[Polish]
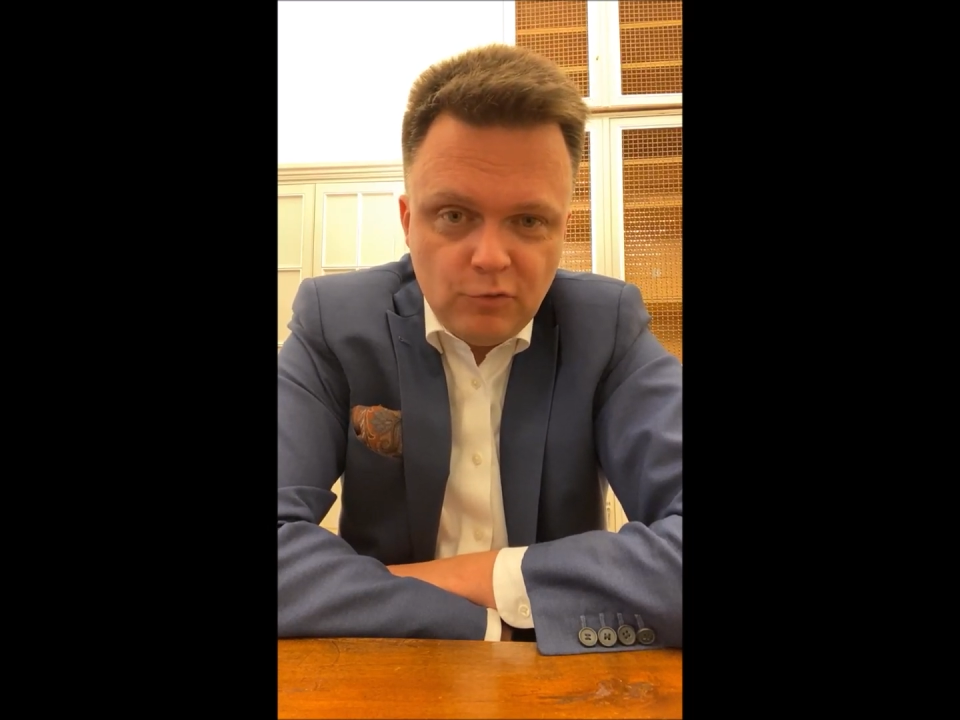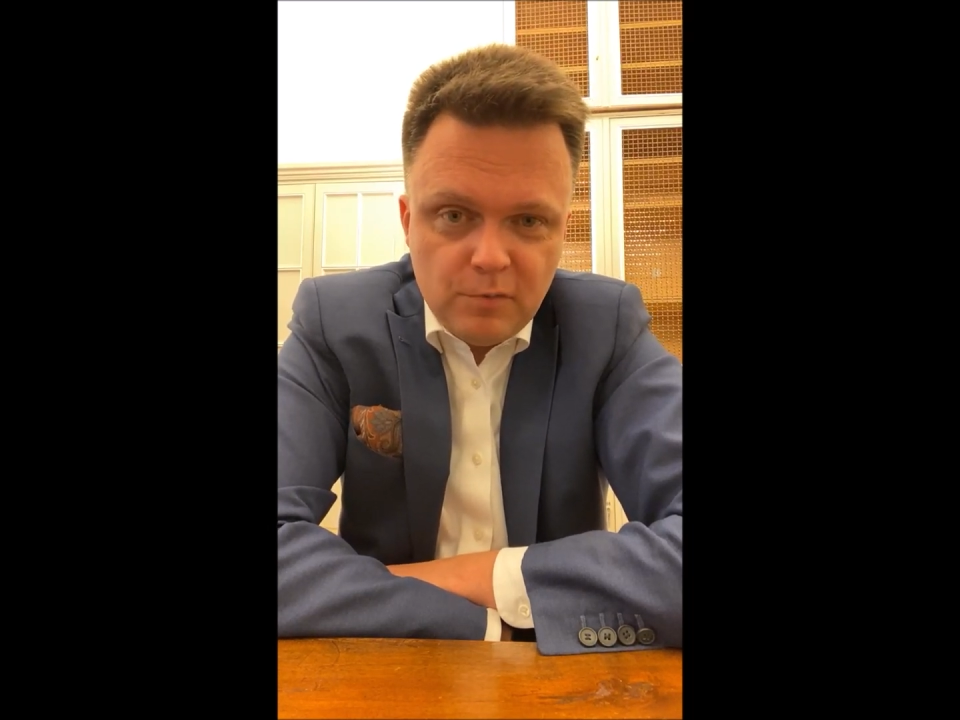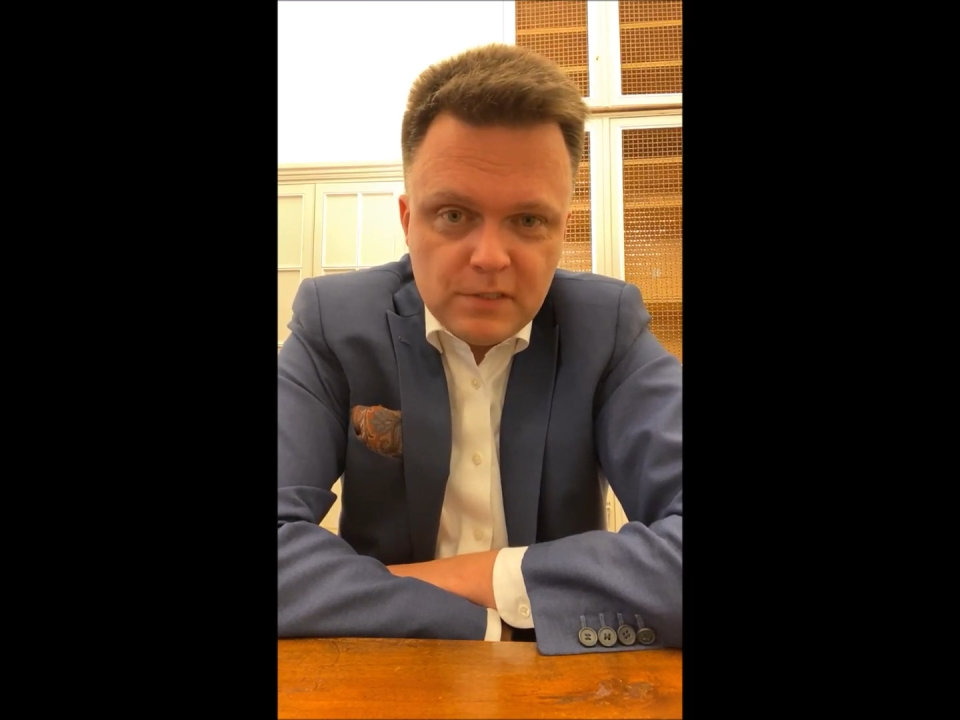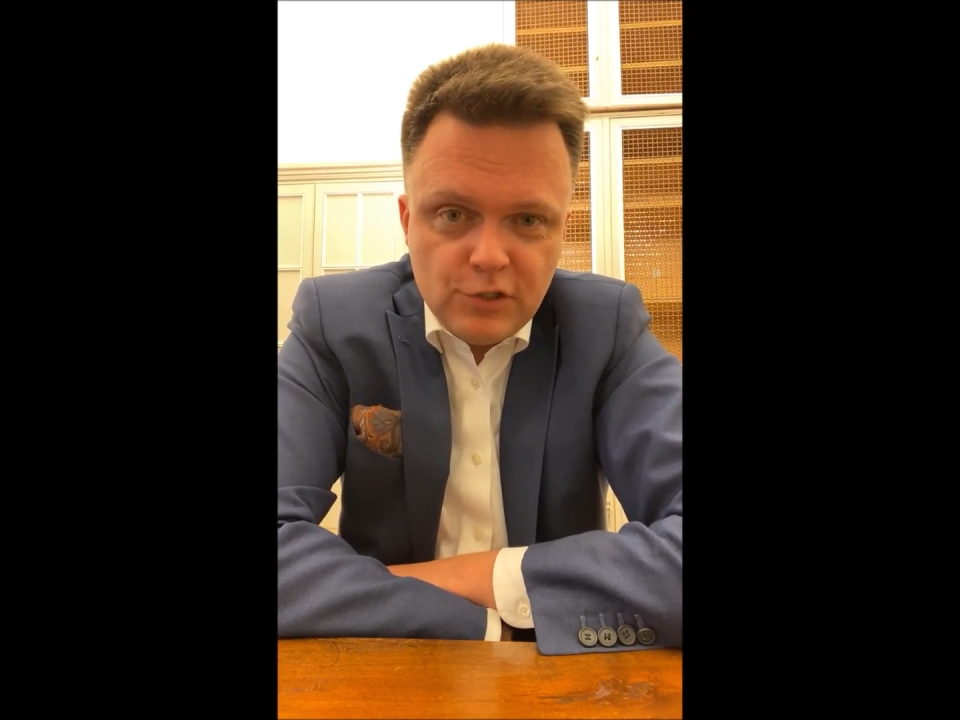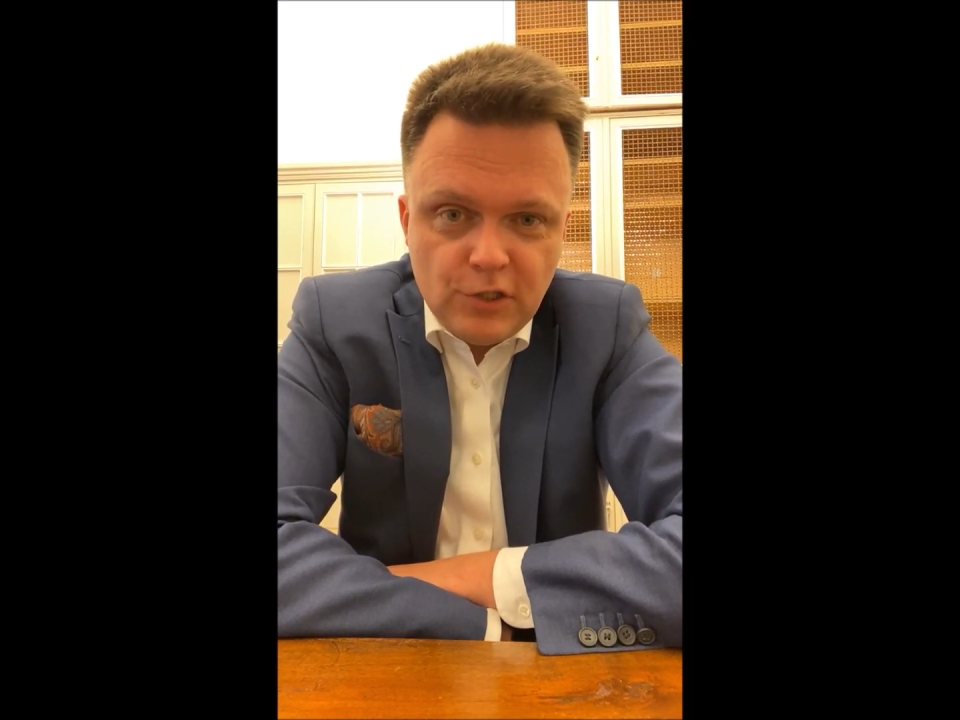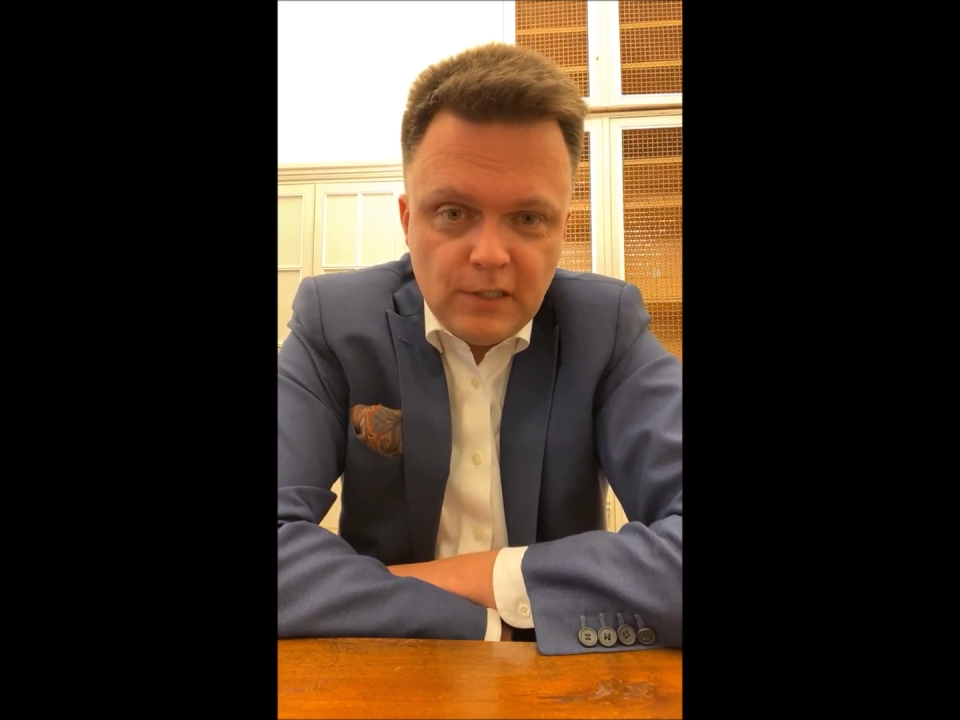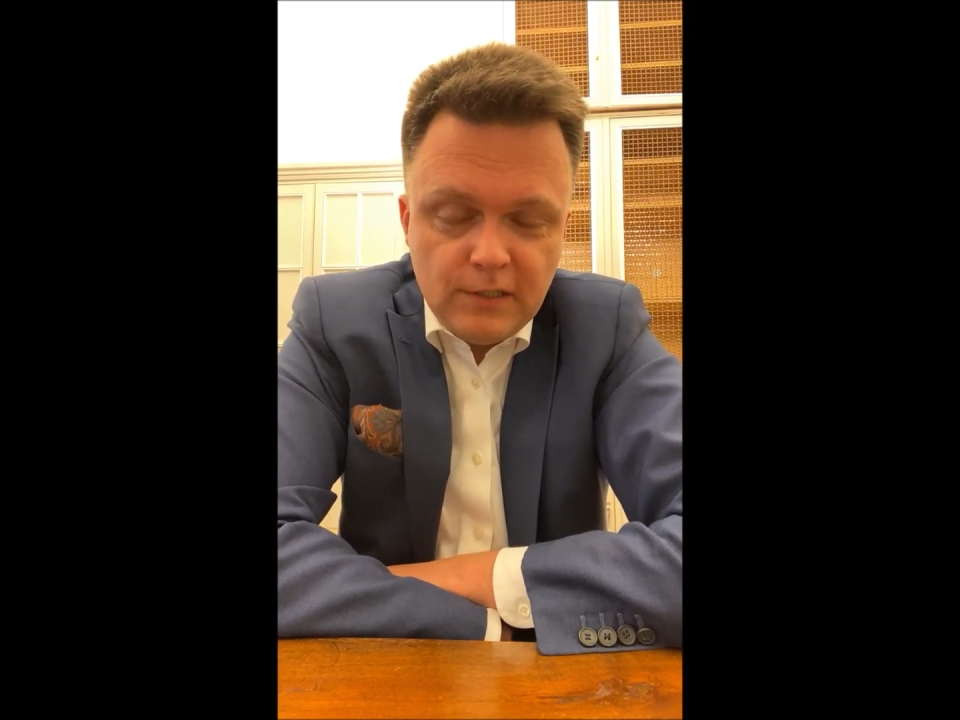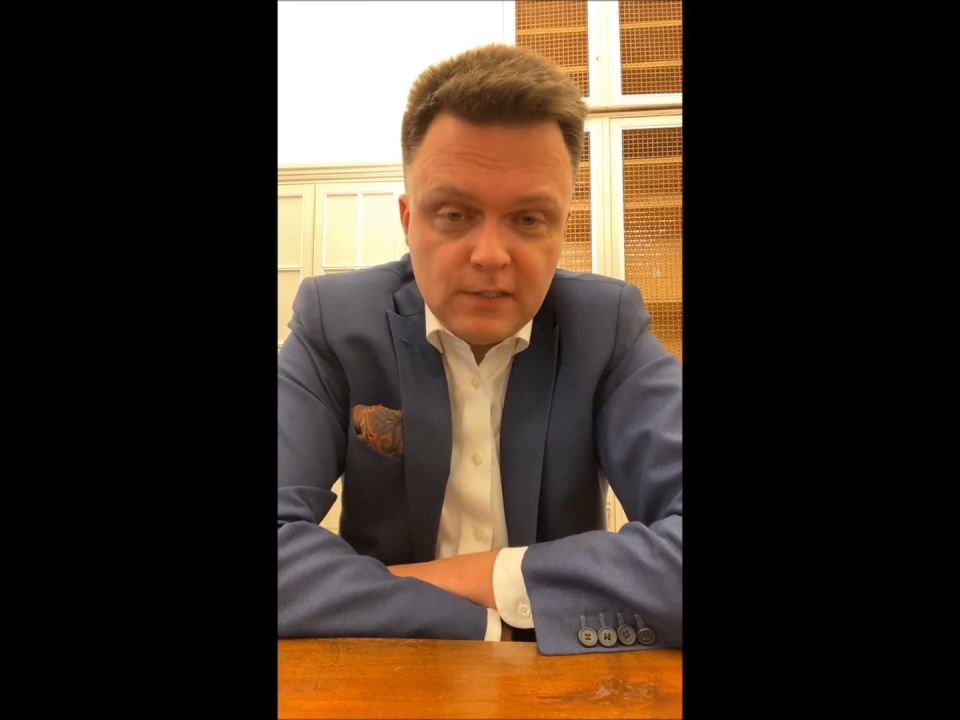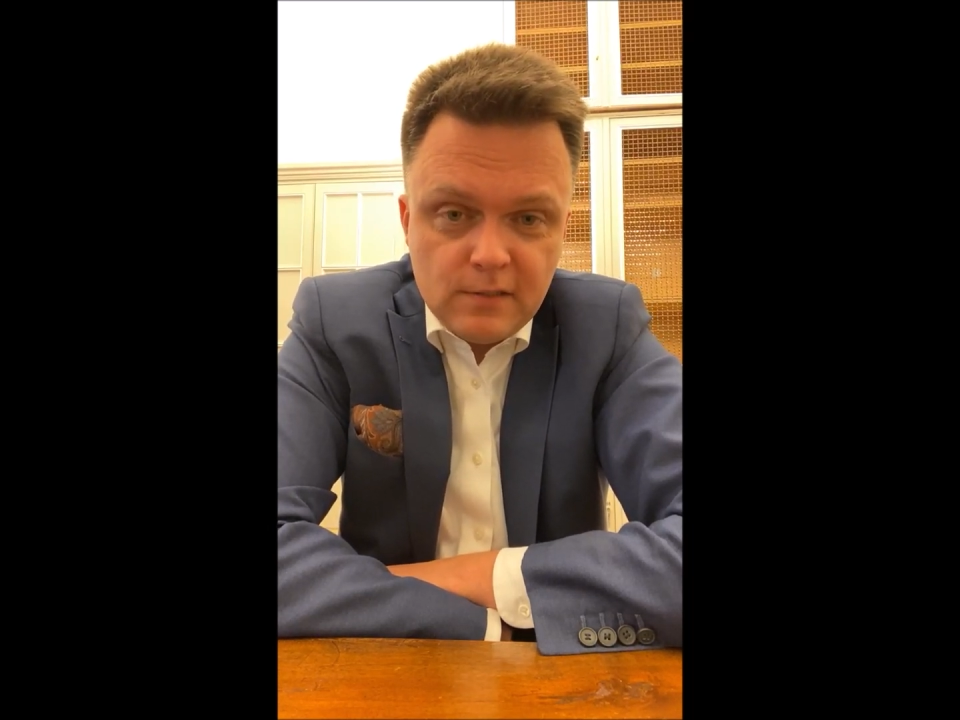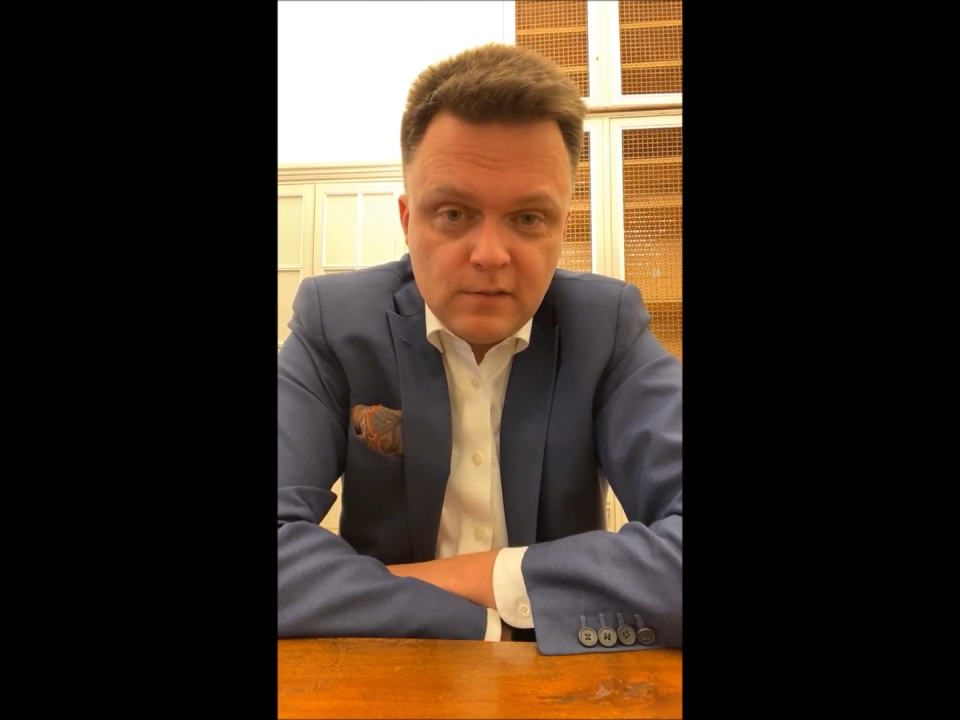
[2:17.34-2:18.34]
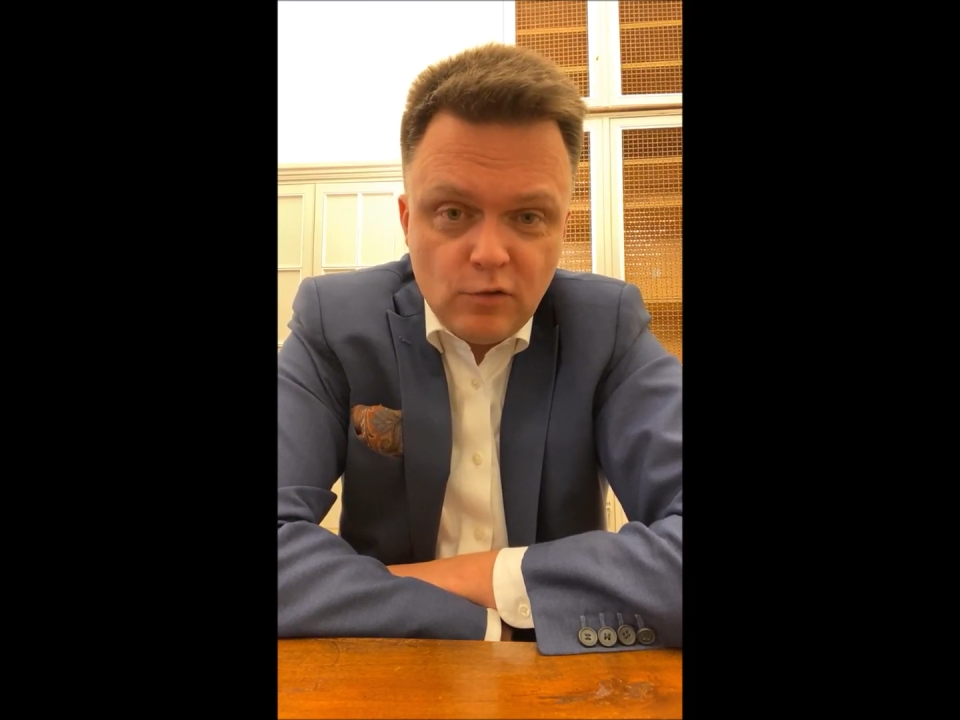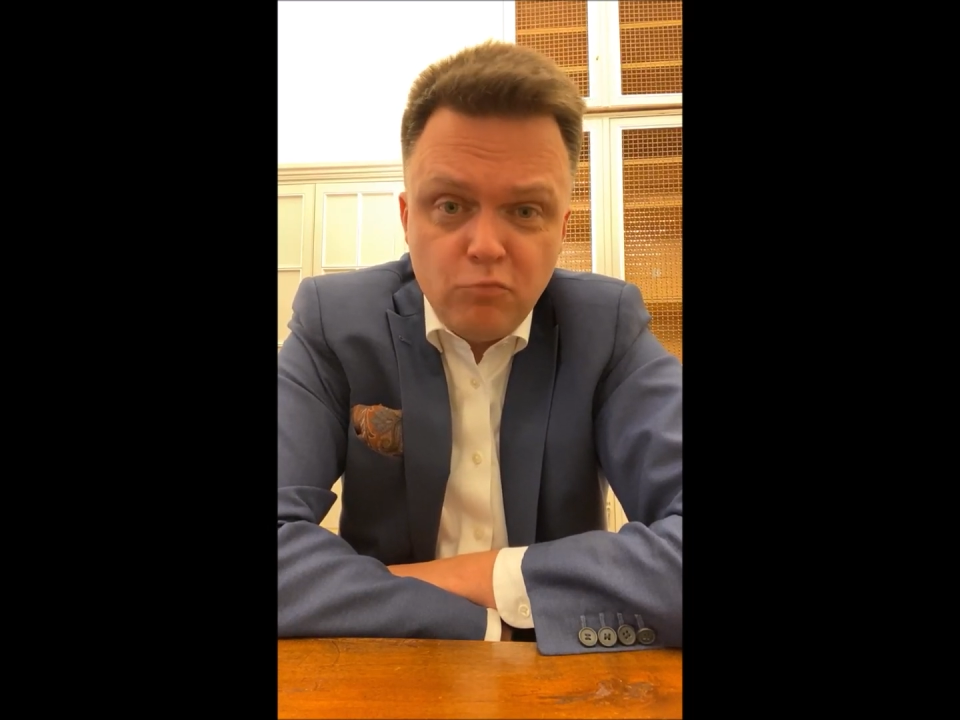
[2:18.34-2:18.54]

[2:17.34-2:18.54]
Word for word: którym jest dzisiaj dla nas